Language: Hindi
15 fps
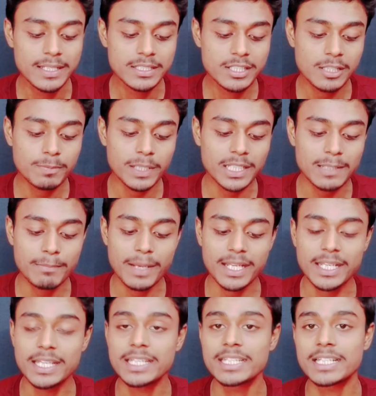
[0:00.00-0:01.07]
जिस पर कि
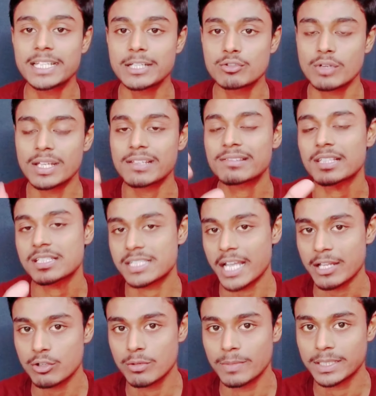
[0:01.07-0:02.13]
मैंने इनके जो है
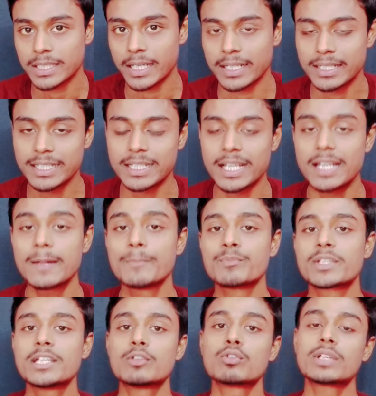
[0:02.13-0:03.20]
सच्चाई को बताया ठीक है
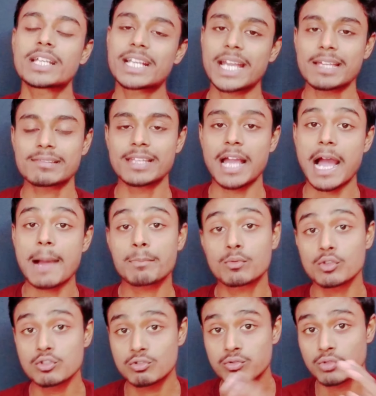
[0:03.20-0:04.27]
कि इन्होंने कैसे
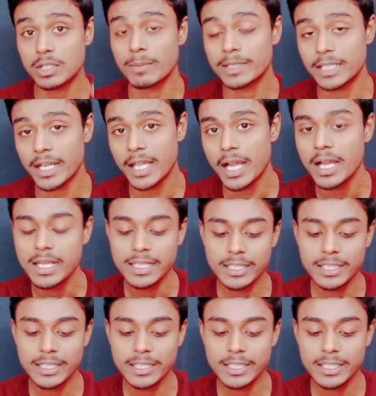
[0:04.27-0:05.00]
आपको झूठ बताया